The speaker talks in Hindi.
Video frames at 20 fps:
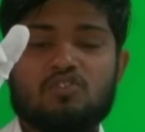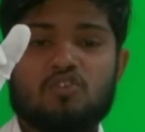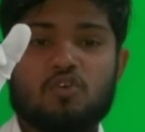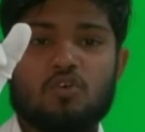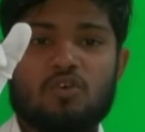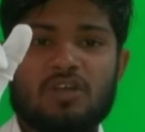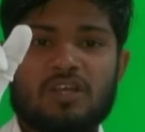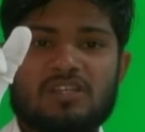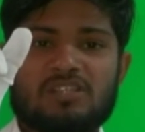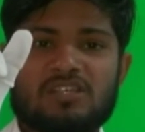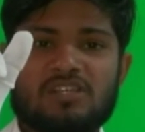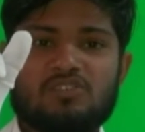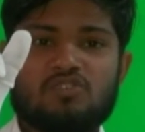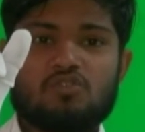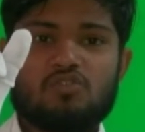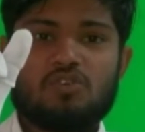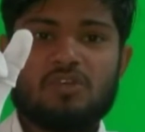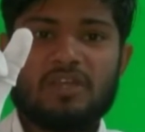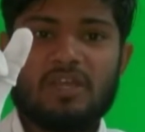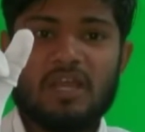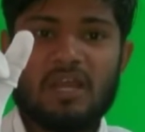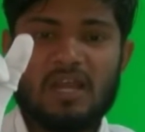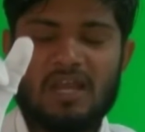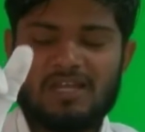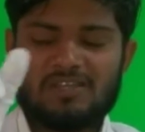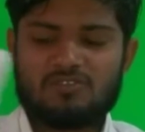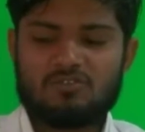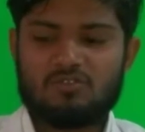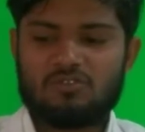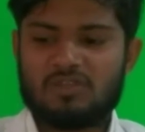छोटा सा जो
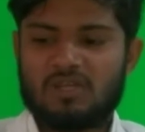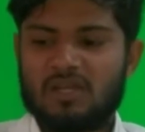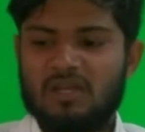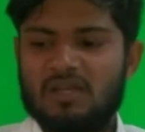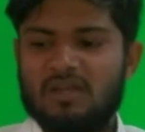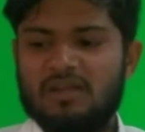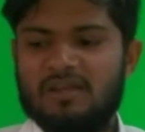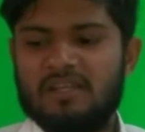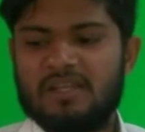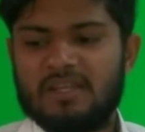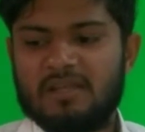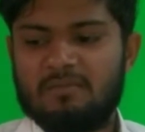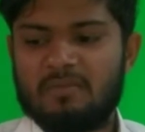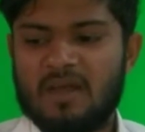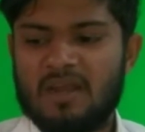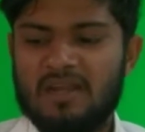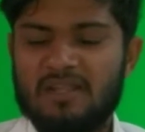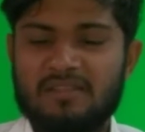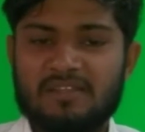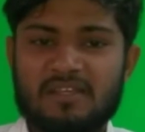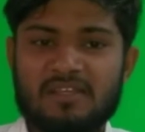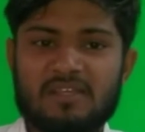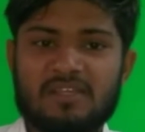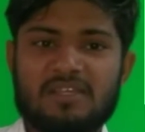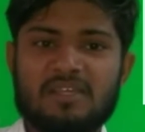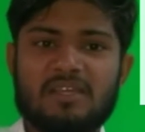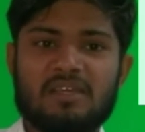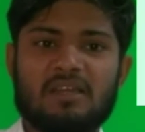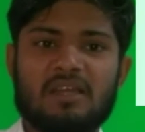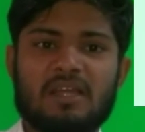ग्लास होता है ठीक है मान लेते हैं
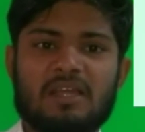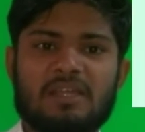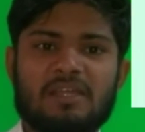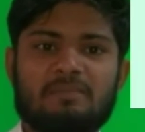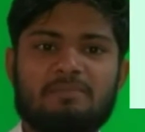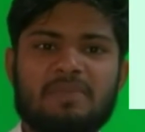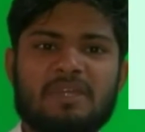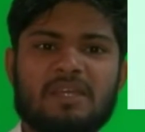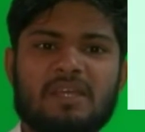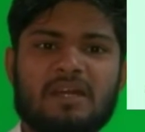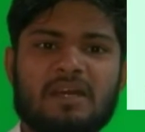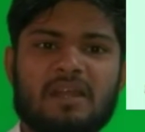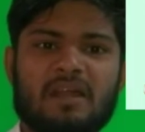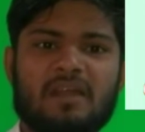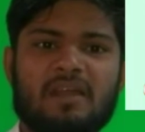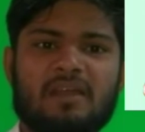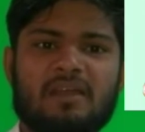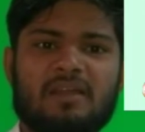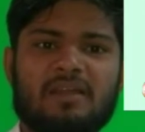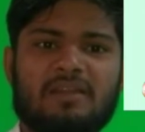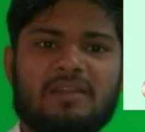कि ये ये बीकर है